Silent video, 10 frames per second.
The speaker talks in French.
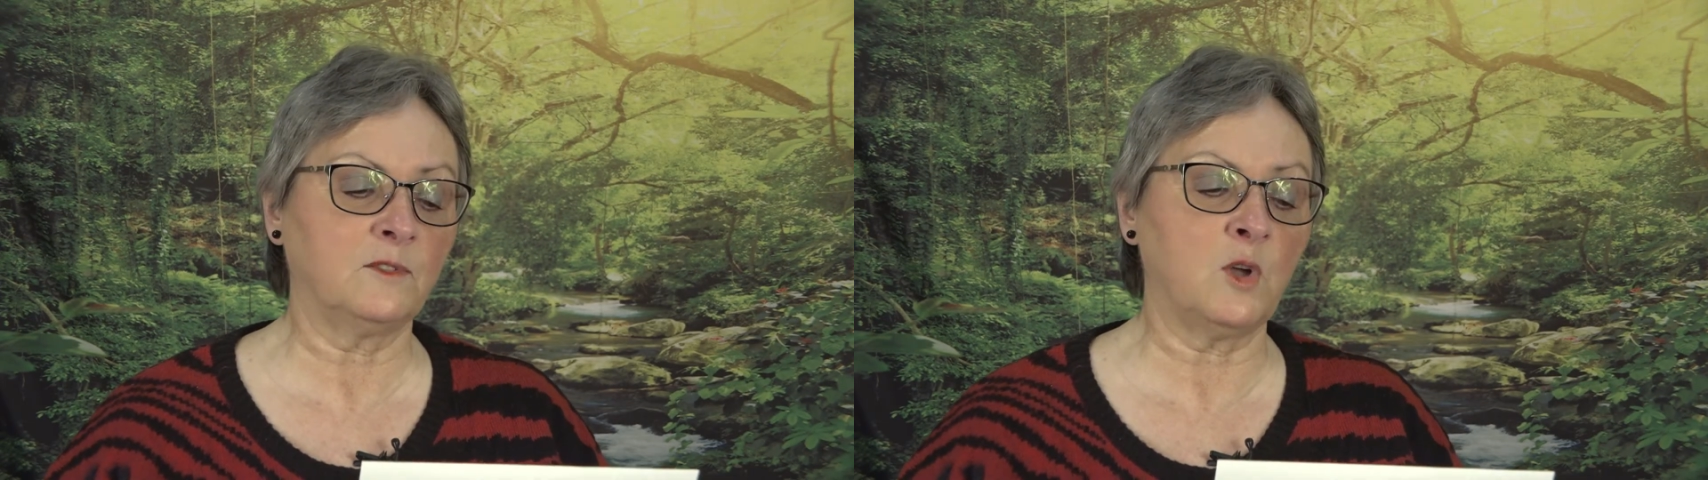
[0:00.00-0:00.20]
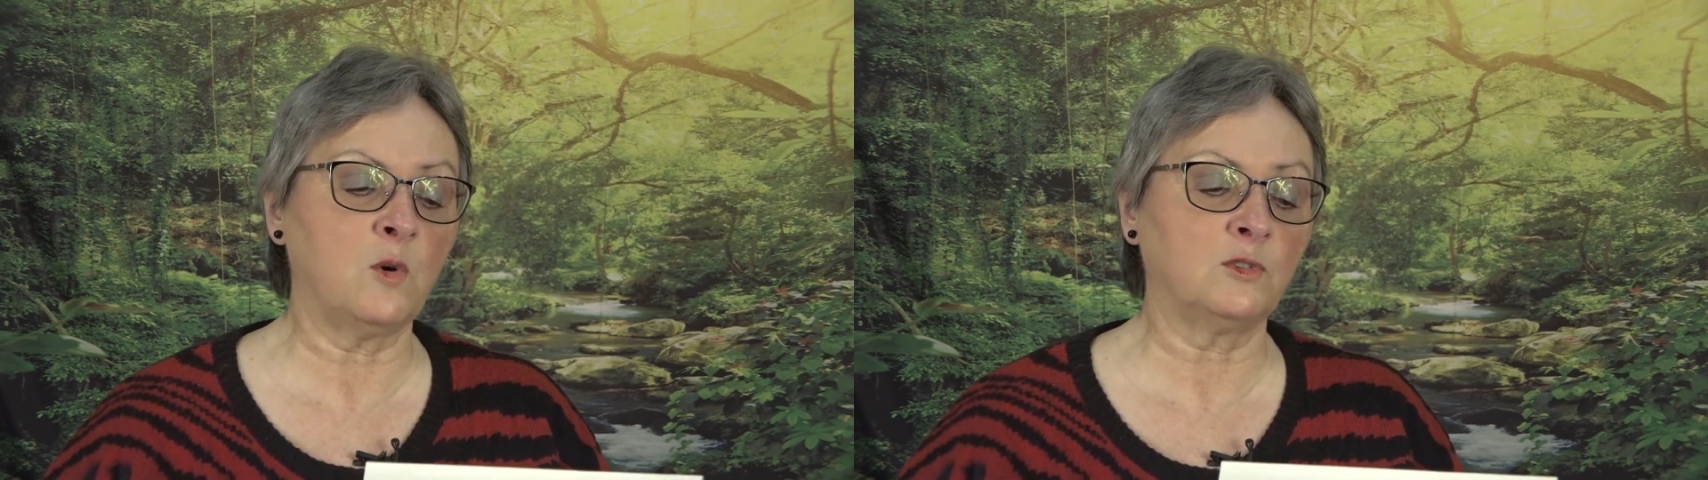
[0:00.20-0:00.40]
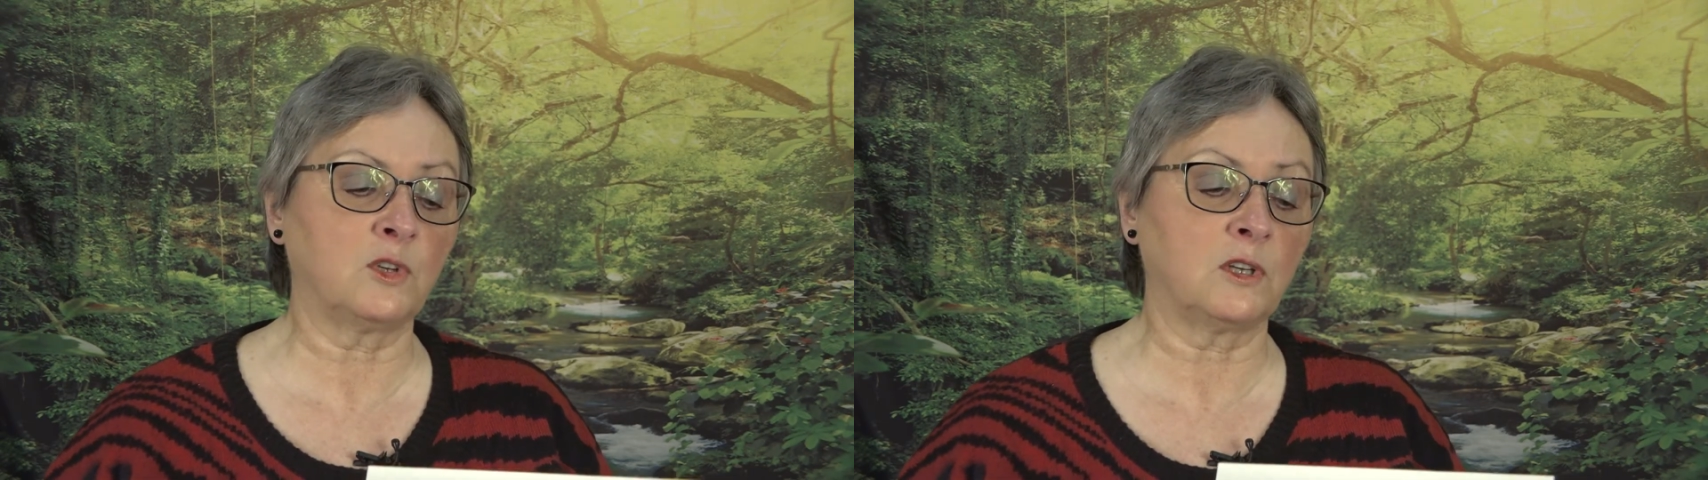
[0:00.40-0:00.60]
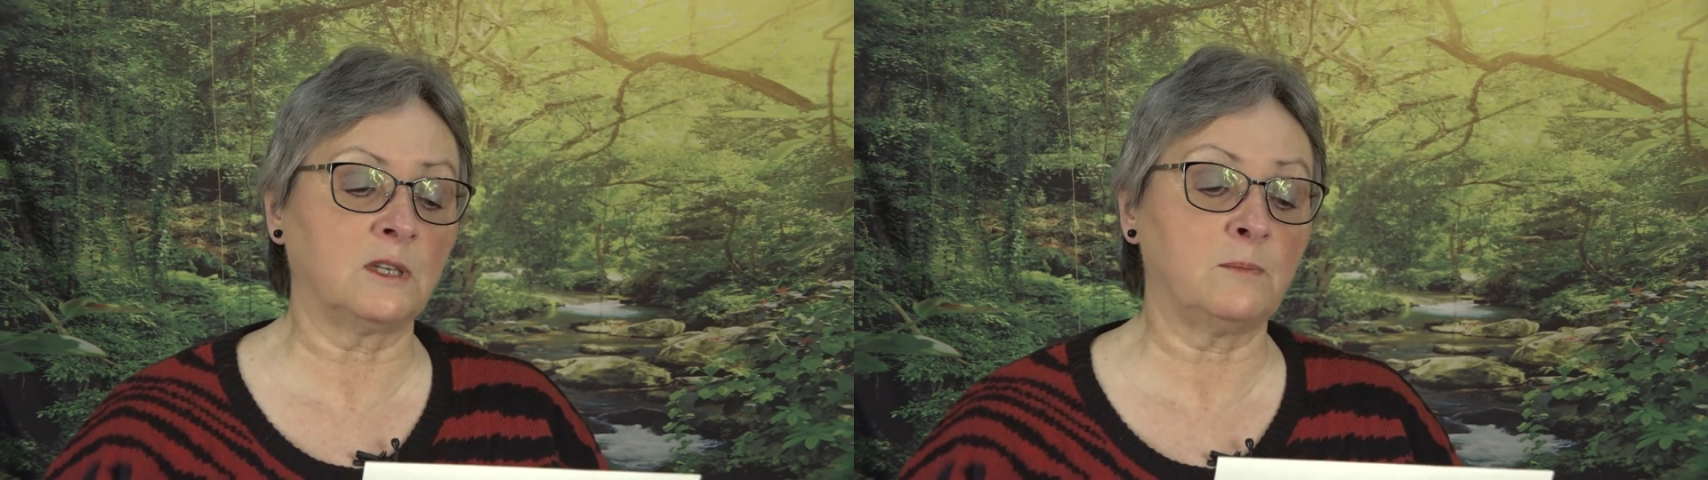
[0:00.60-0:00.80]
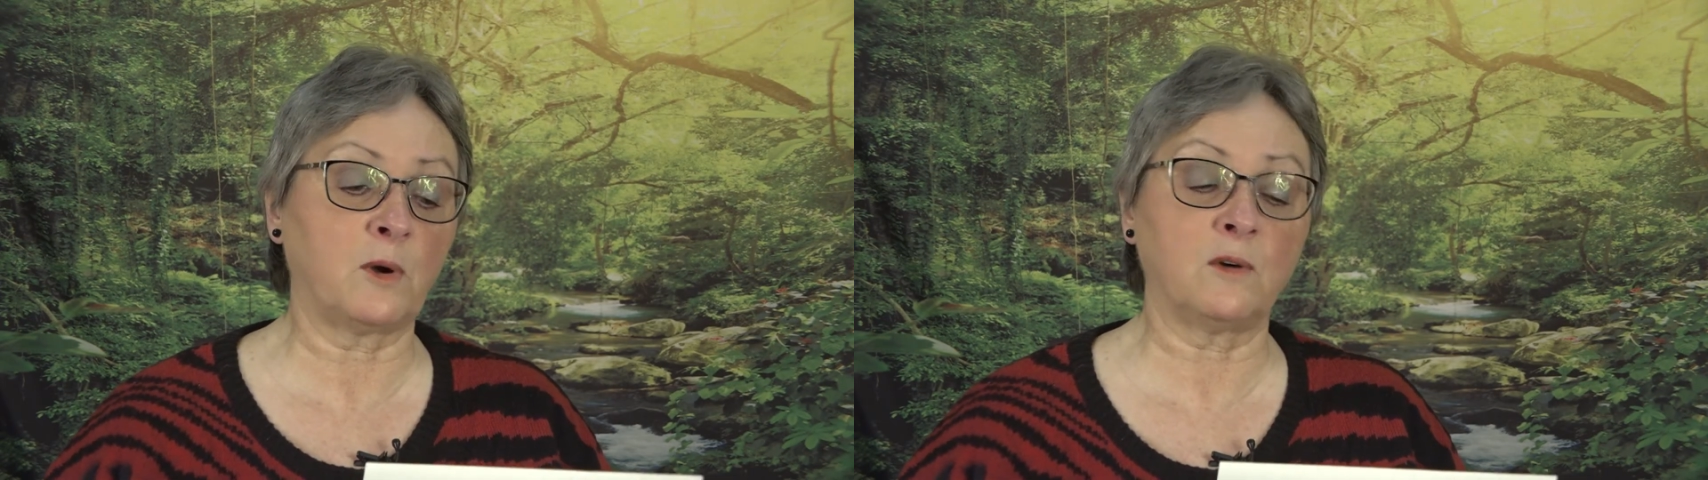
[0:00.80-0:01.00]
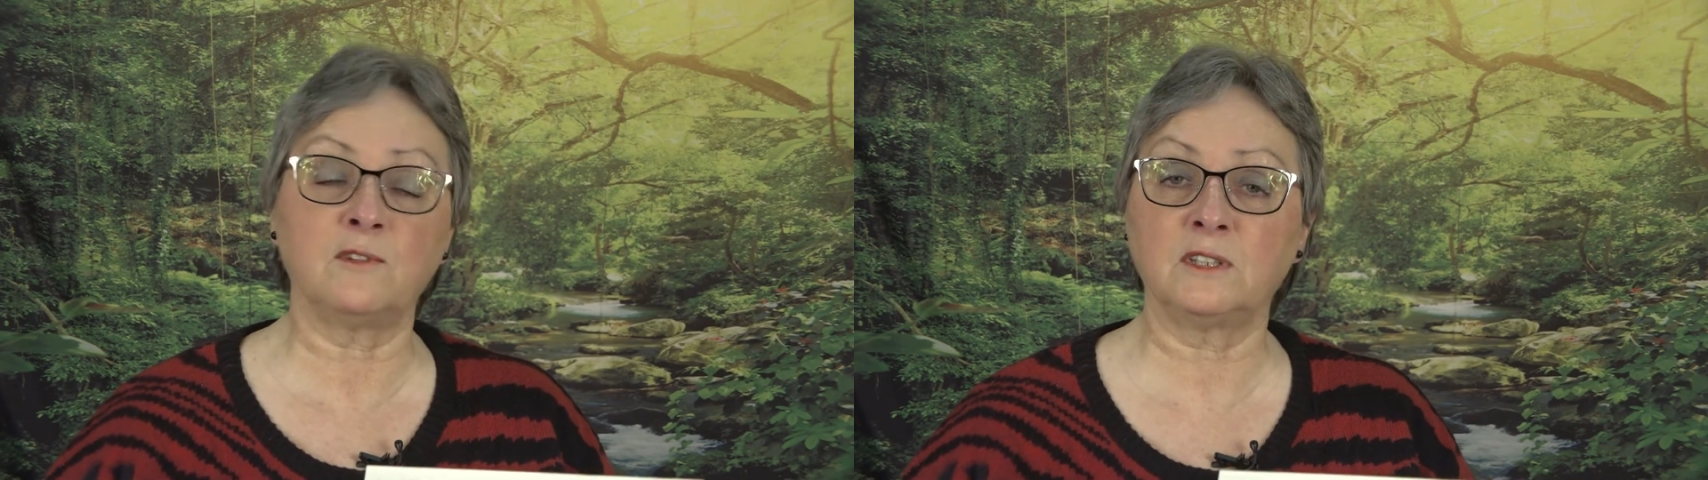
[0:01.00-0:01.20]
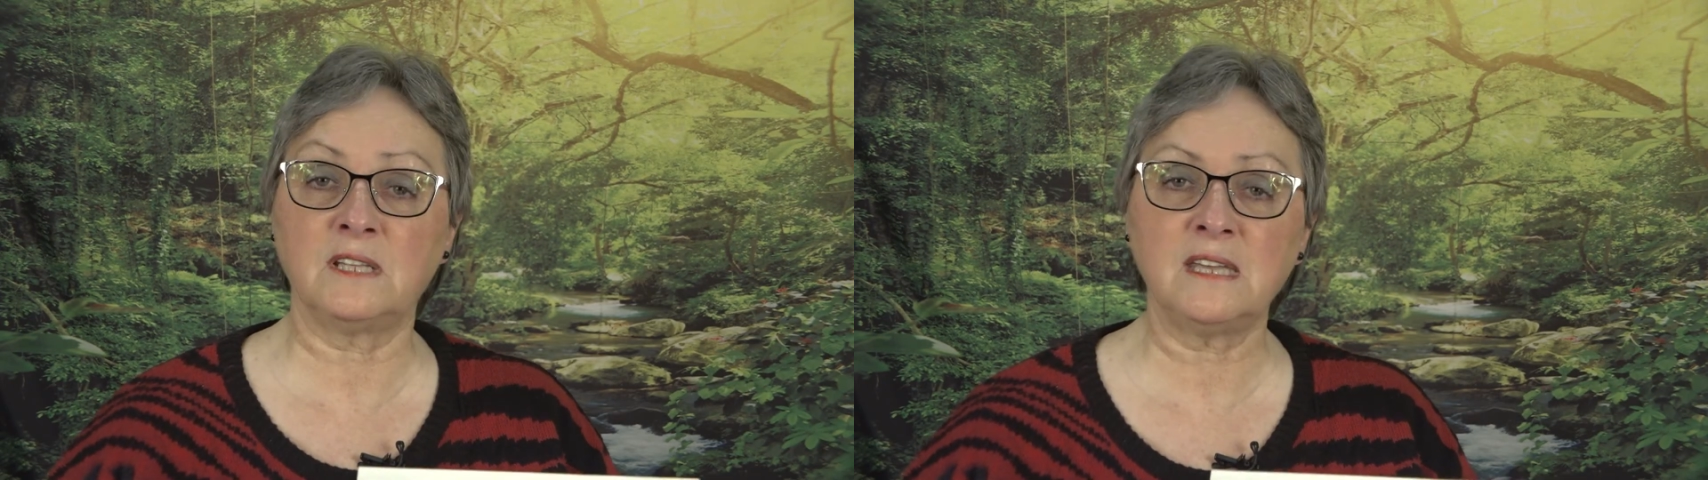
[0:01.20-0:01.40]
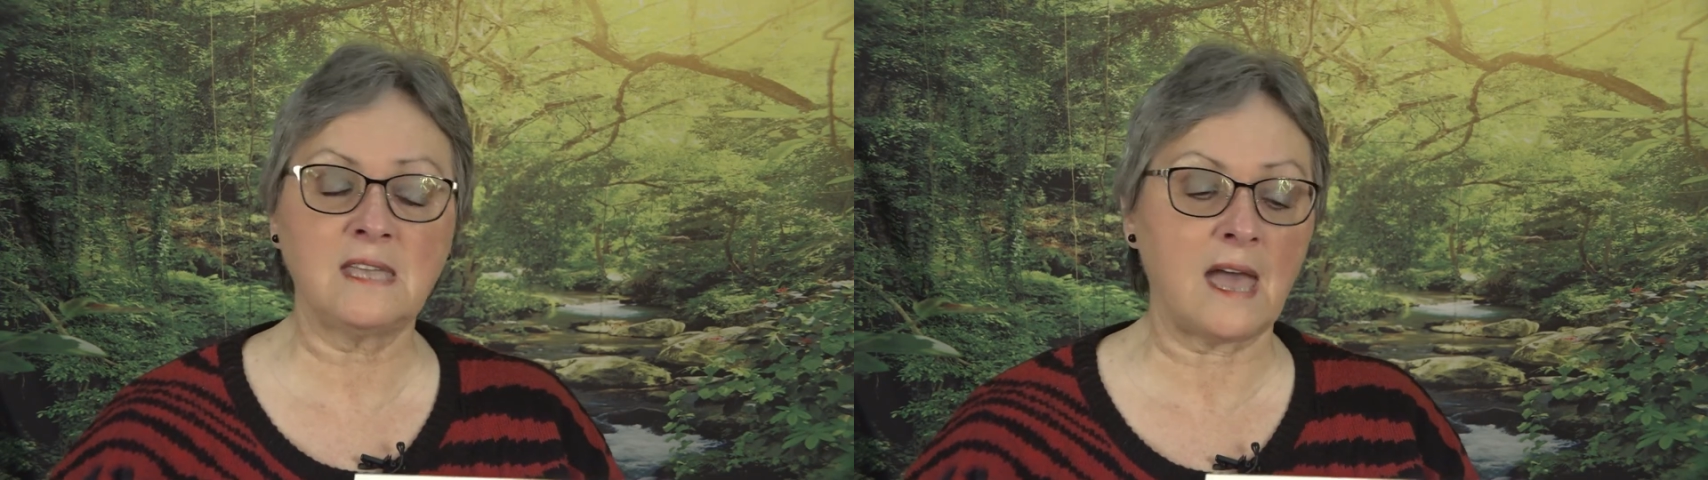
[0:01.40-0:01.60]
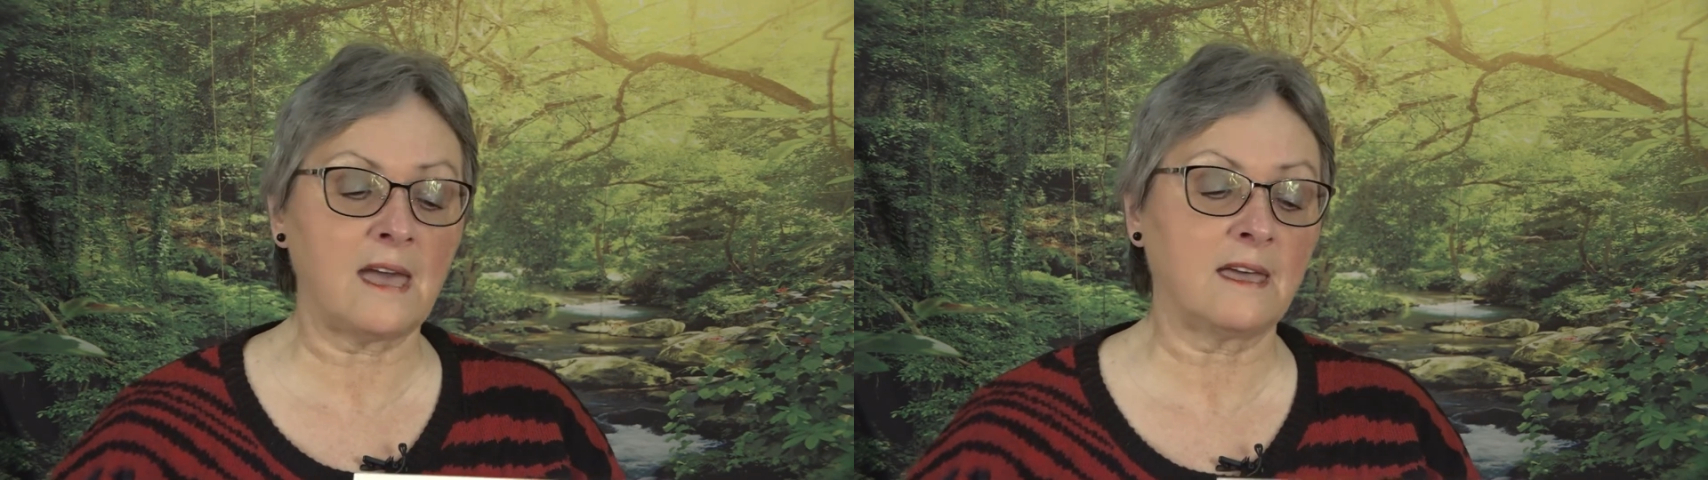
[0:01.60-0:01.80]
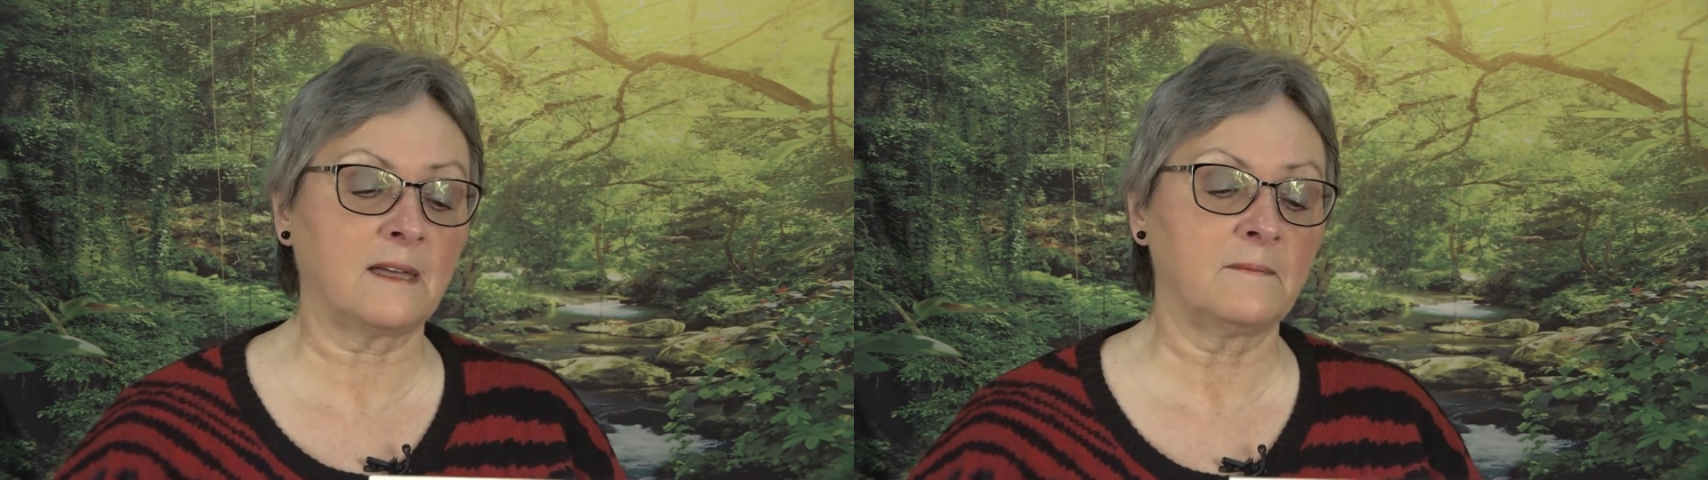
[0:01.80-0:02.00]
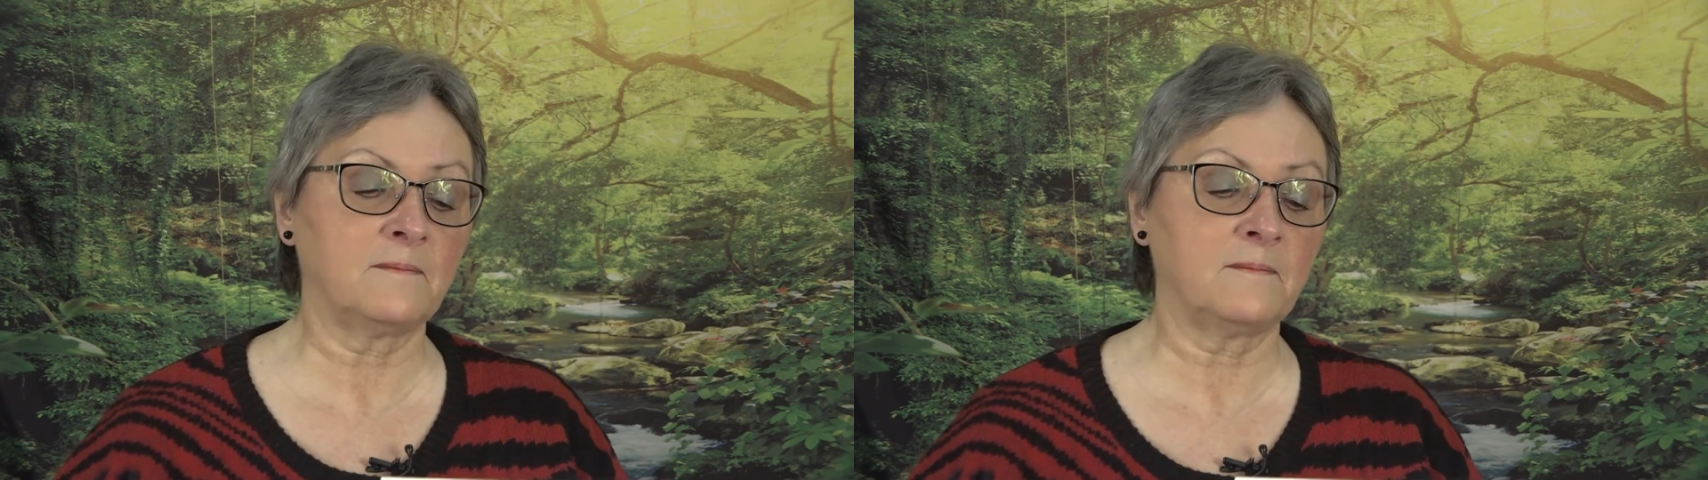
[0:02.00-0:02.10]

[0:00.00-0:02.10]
d'autres qui provoquent des guerres